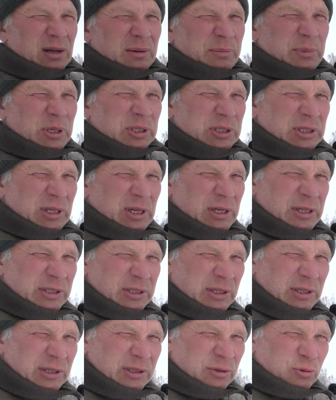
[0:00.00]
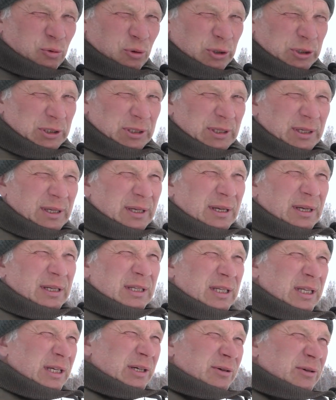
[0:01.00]
место лес, лесхоз
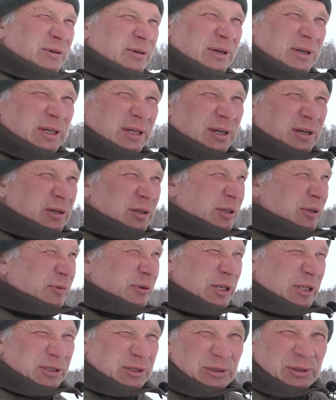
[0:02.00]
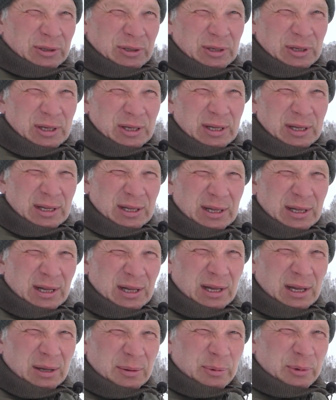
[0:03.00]
делал рекультивацию.
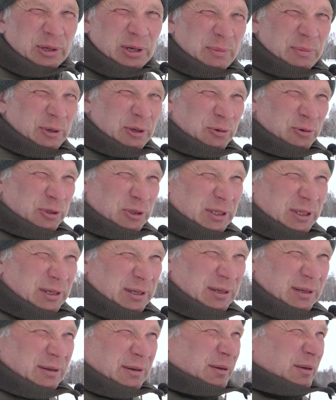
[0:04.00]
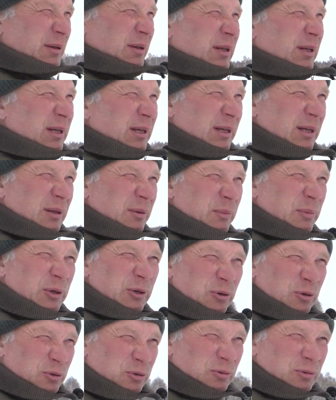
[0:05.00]
Была береза,
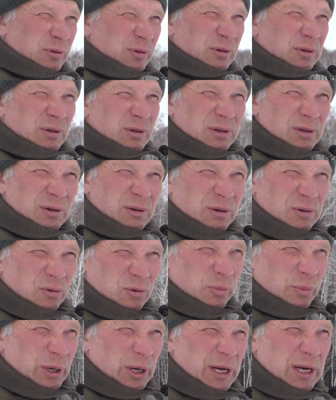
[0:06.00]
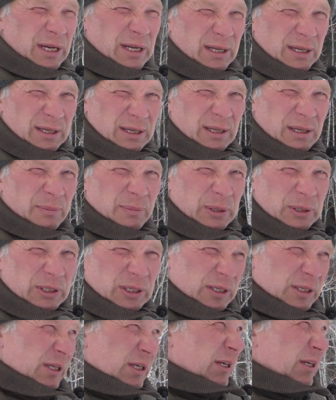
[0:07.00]
березу убрали,
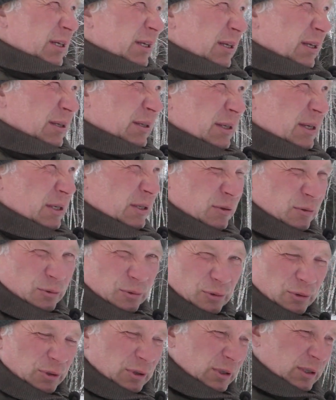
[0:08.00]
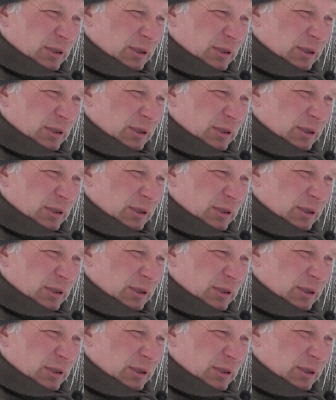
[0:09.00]
посадили сосну.